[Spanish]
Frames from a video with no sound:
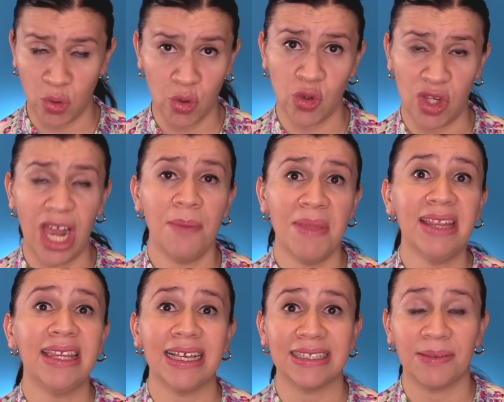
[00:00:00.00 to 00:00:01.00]

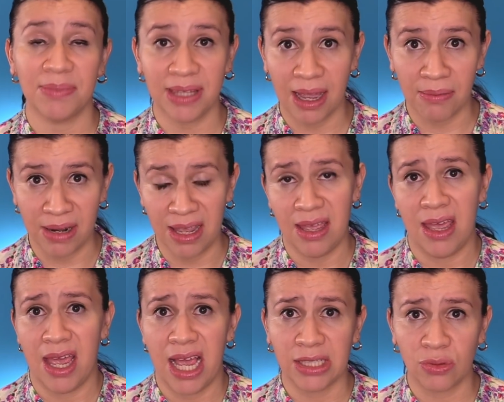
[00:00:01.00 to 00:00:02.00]
Socialmente aceptable
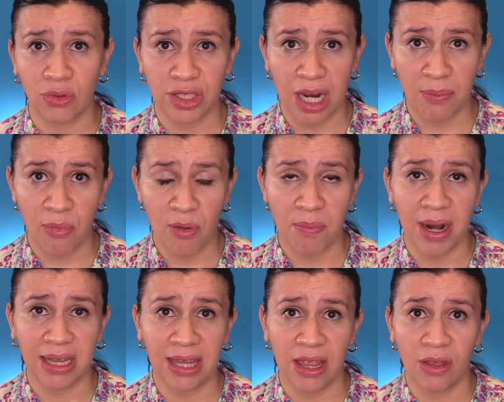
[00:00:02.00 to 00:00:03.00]
escuchar por
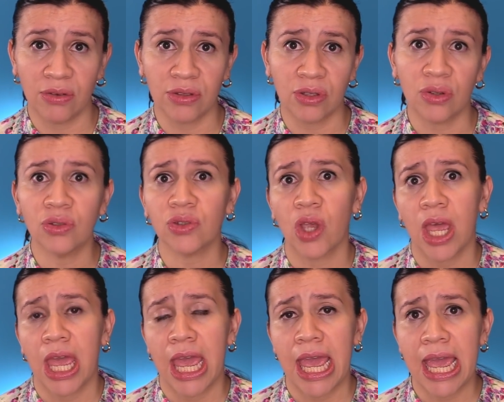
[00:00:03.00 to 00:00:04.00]
parte de otros
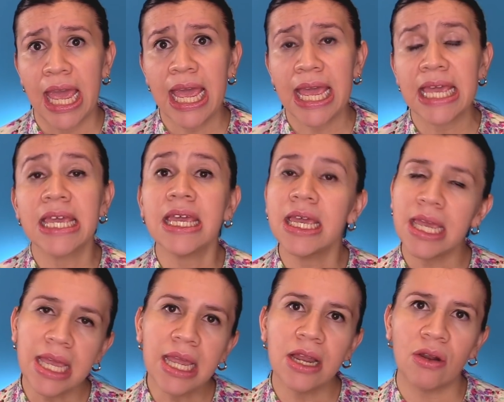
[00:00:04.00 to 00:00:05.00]
eh,
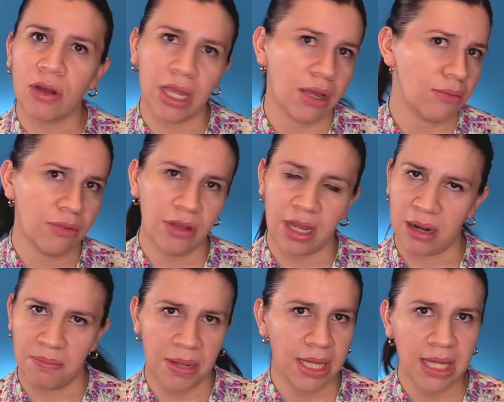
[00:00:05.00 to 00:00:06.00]
y lo que uno de
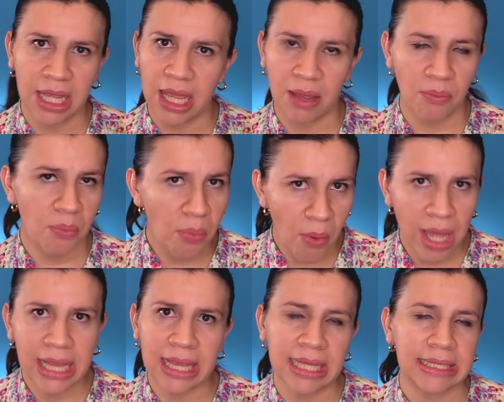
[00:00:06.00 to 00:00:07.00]
repente
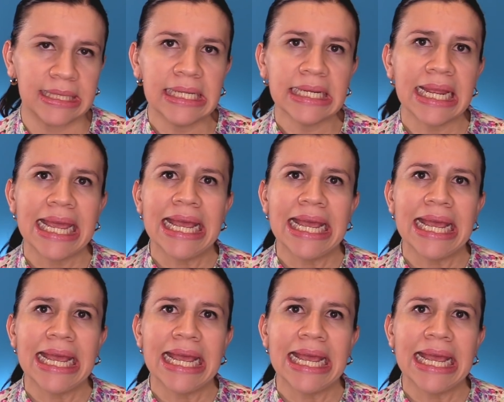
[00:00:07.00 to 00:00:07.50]
puede decir